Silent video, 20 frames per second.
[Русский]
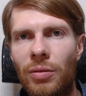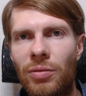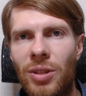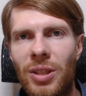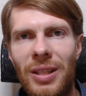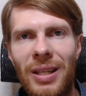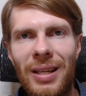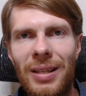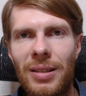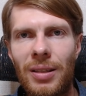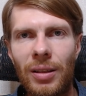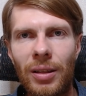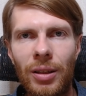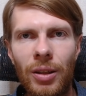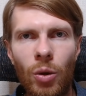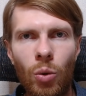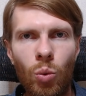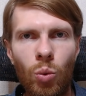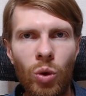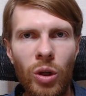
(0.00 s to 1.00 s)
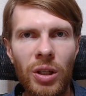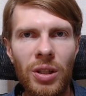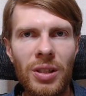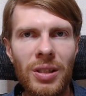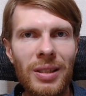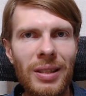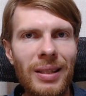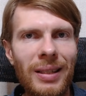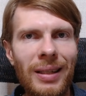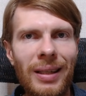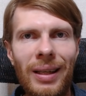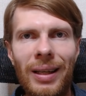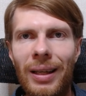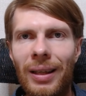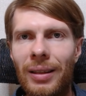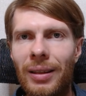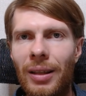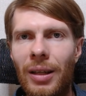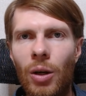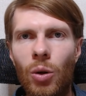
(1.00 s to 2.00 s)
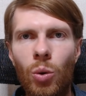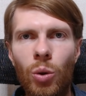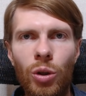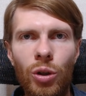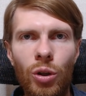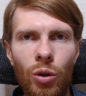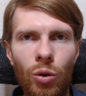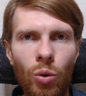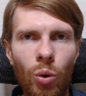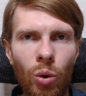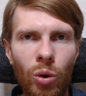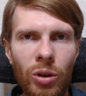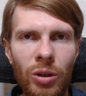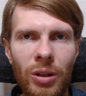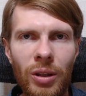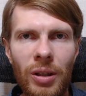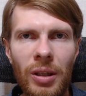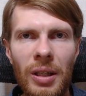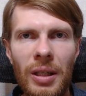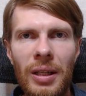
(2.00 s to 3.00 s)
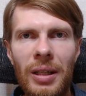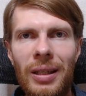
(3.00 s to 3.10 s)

встретила на улице, или это какой-то доктор,